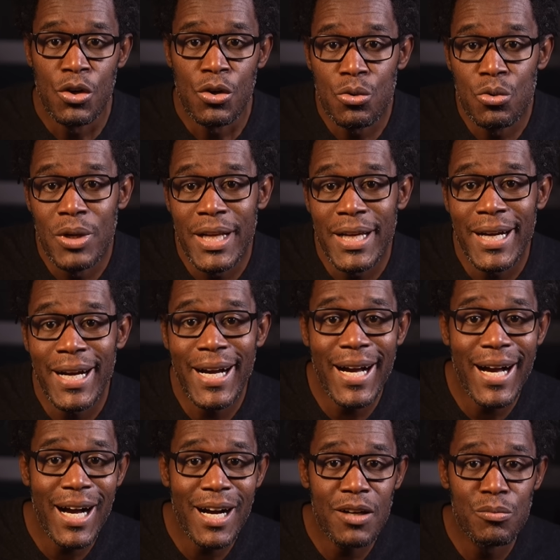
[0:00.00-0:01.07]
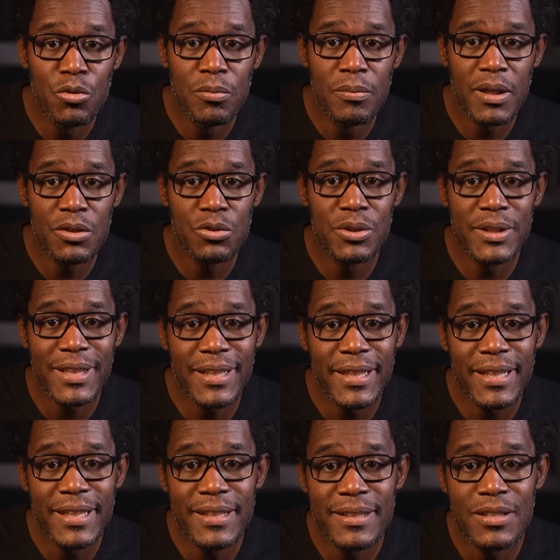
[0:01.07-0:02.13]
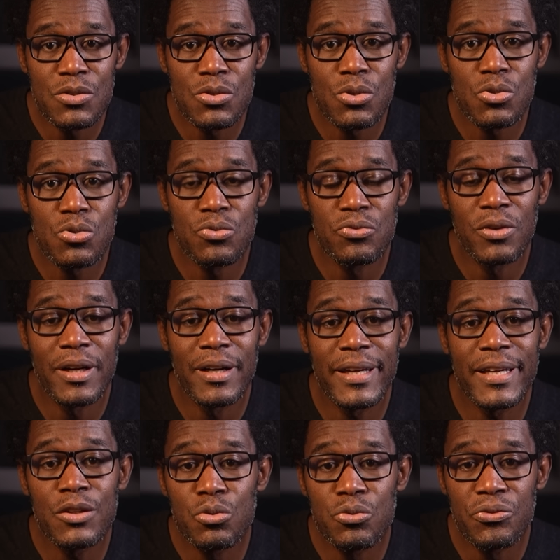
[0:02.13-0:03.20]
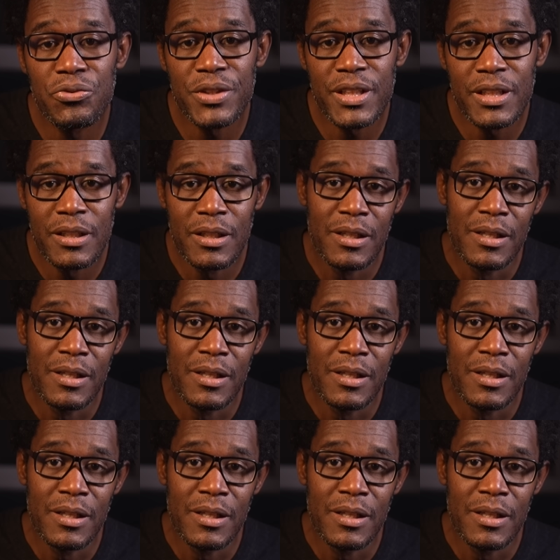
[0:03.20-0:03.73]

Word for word: où les rares moments de tranquillité sont souvent étouffés